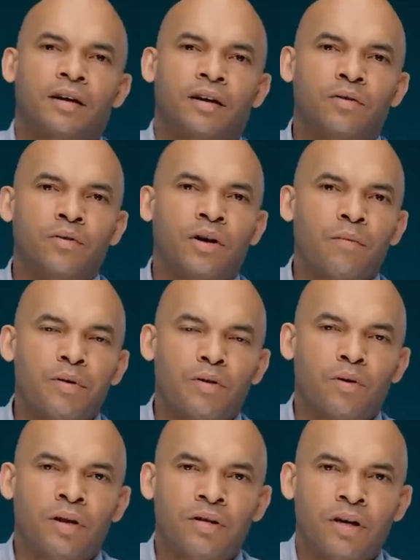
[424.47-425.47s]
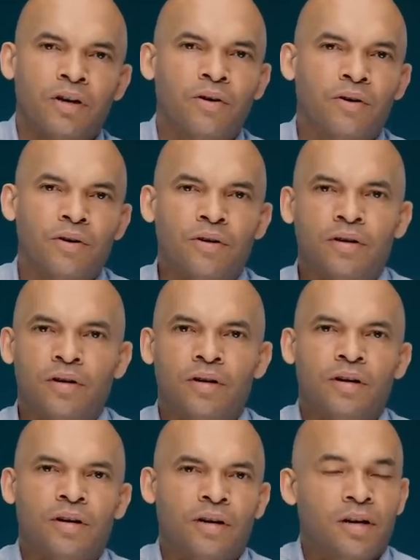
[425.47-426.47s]
en un capítulo anterior
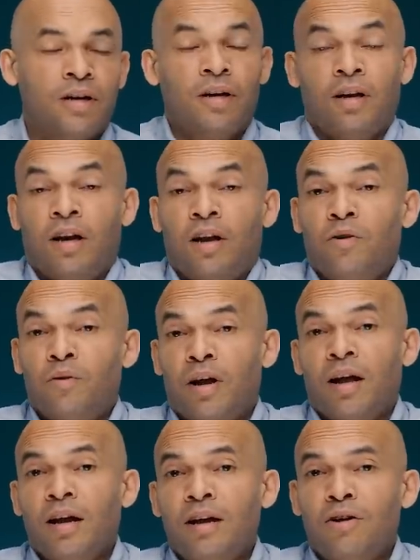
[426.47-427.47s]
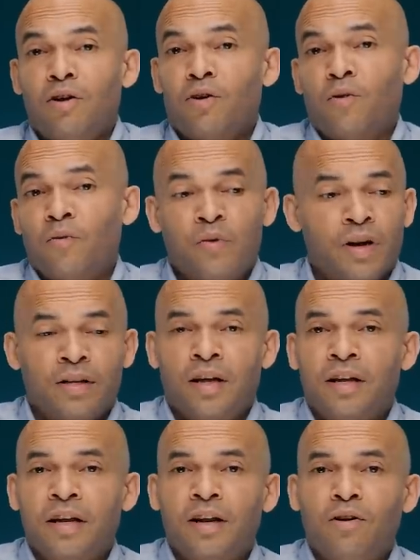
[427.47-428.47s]
Leonel no confía en
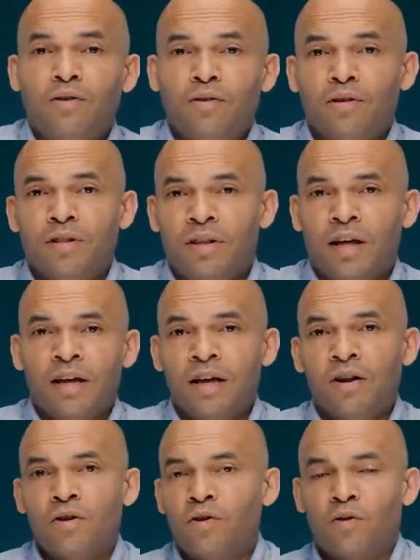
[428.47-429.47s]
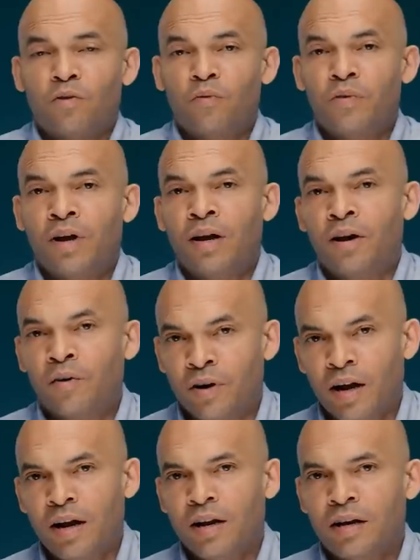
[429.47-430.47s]
Danilo, Danilo no confía en
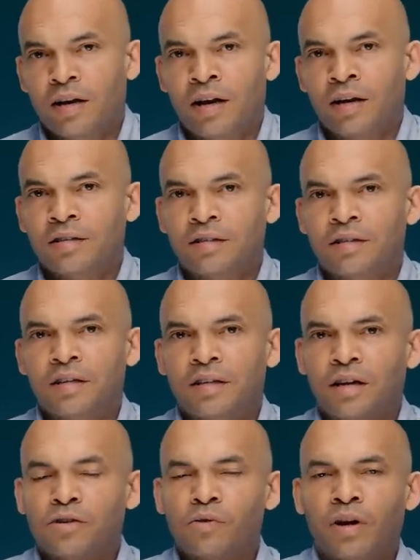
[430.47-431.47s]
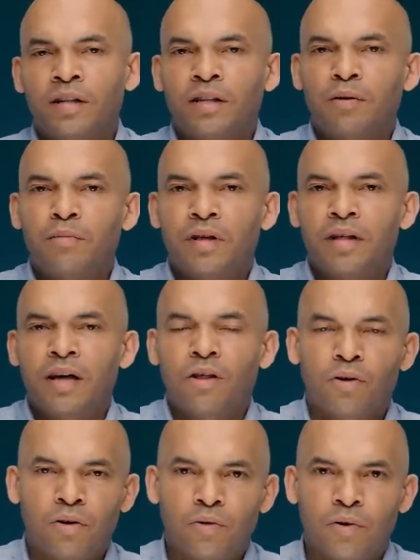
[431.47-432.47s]
Leonel. Necesitan un ente
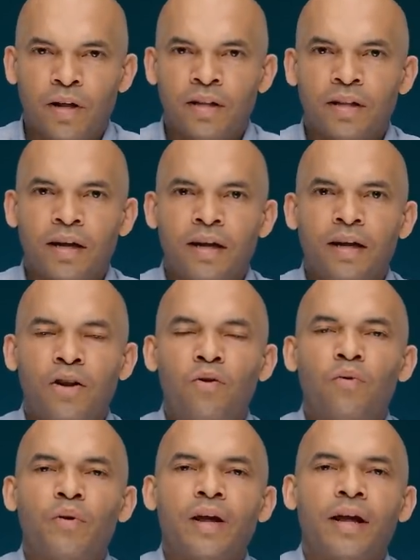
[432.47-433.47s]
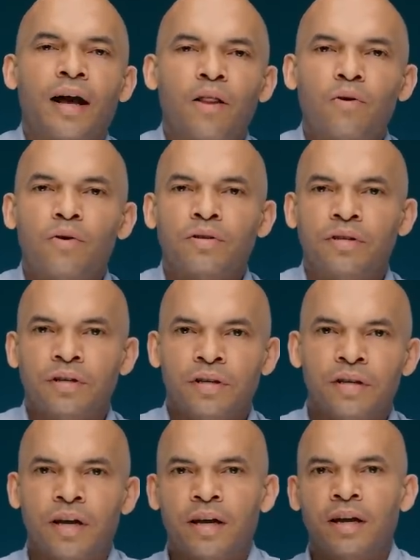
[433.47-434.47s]
mediador, un ente lubricador, si se
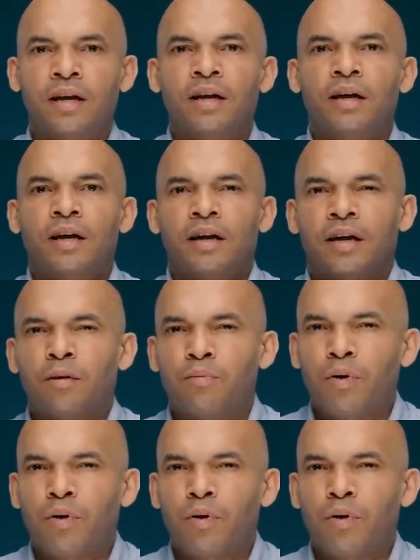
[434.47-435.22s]
quiere, que